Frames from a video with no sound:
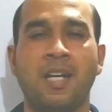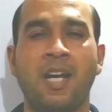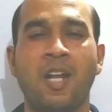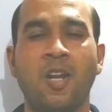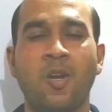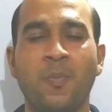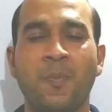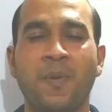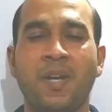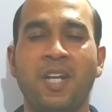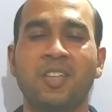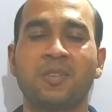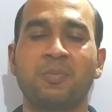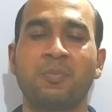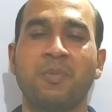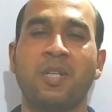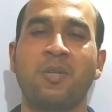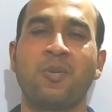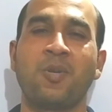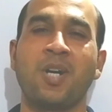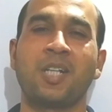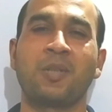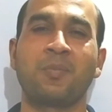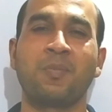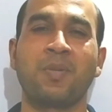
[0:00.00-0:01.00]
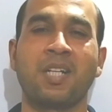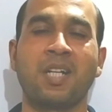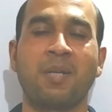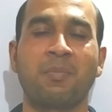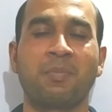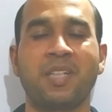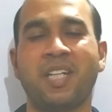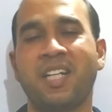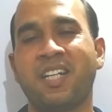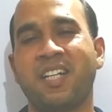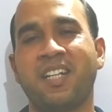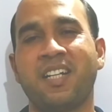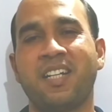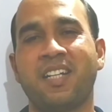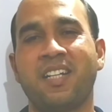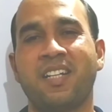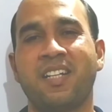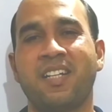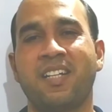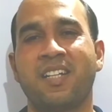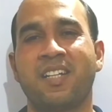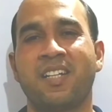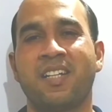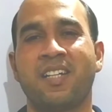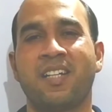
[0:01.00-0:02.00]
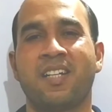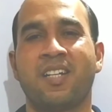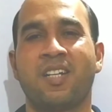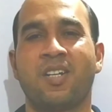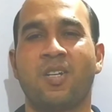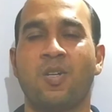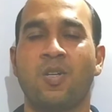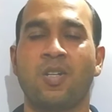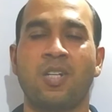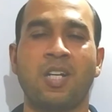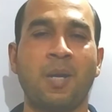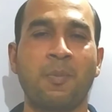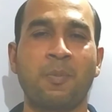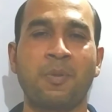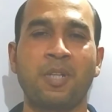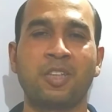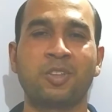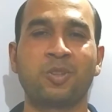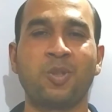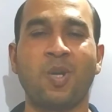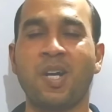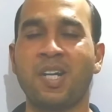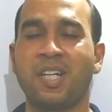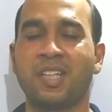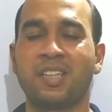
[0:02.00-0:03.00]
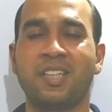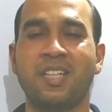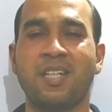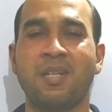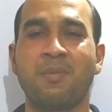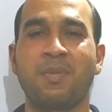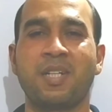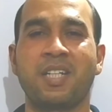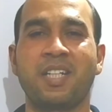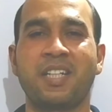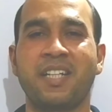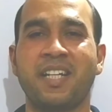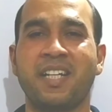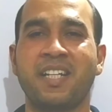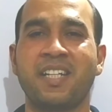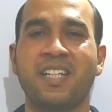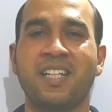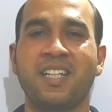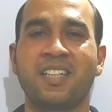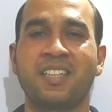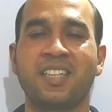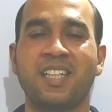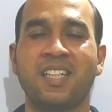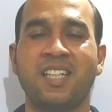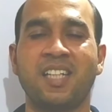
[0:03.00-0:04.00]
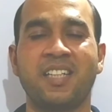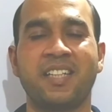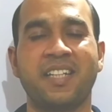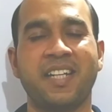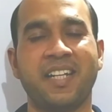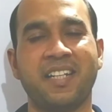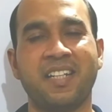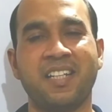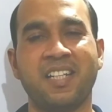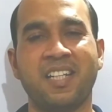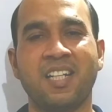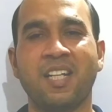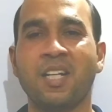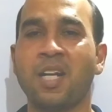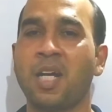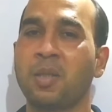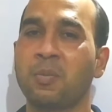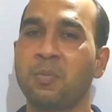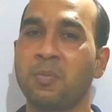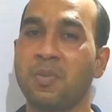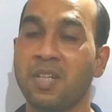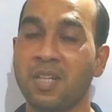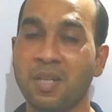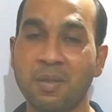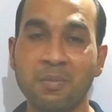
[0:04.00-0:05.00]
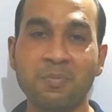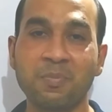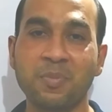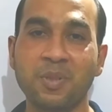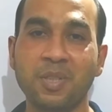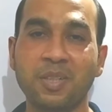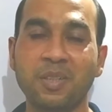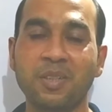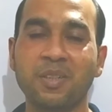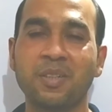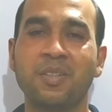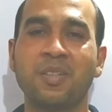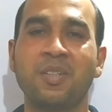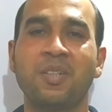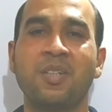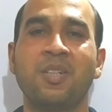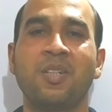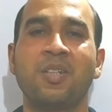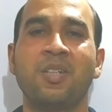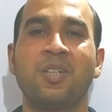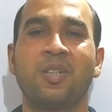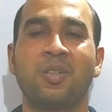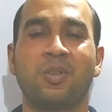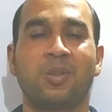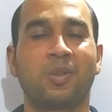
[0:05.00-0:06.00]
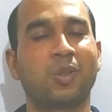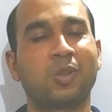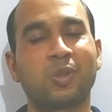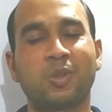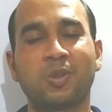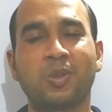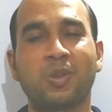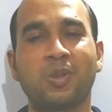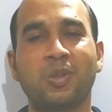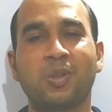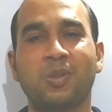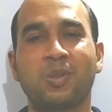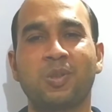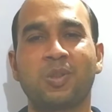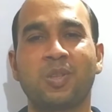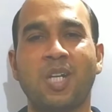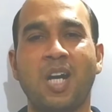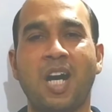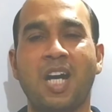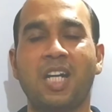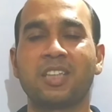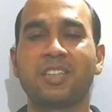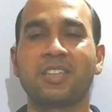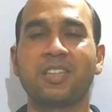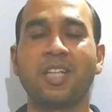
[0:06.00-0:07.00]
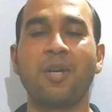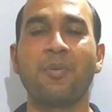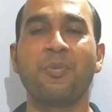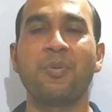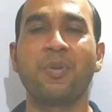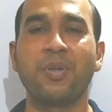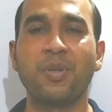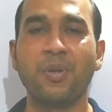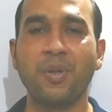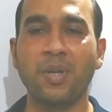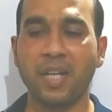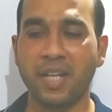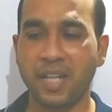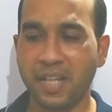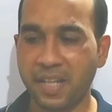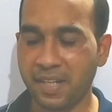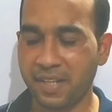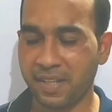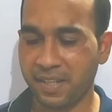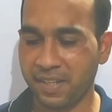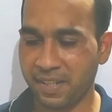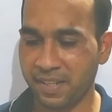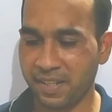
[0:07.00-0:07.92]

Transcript: हेलो फ्रेंड्स मैं हूं आत्माराम ताड़े और आपका स्वागत है हमारे टेक्निकल चैनल टेक्निकल आत्माराम पर दोस्तों आज का वीडियो है